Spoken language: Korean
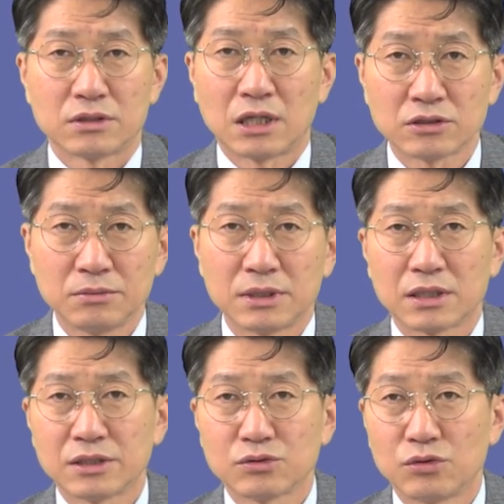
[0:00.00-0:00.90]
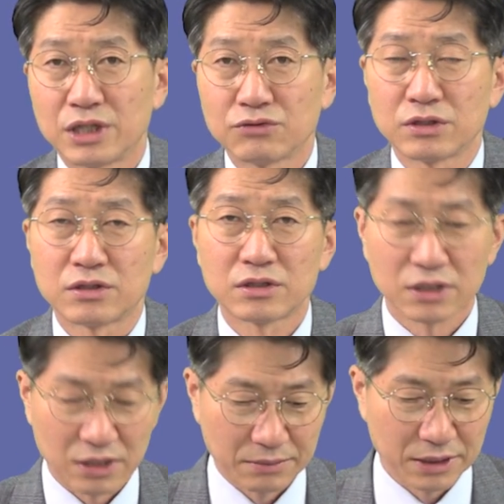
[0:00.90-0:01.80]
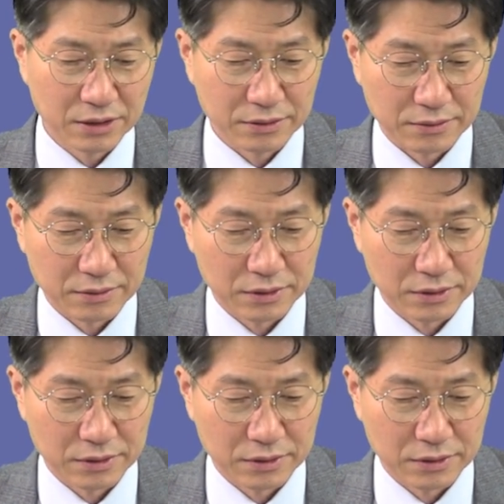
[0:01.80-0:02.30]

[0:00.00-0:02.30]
당첨이 돼가지고 나중에 들어가게 되면은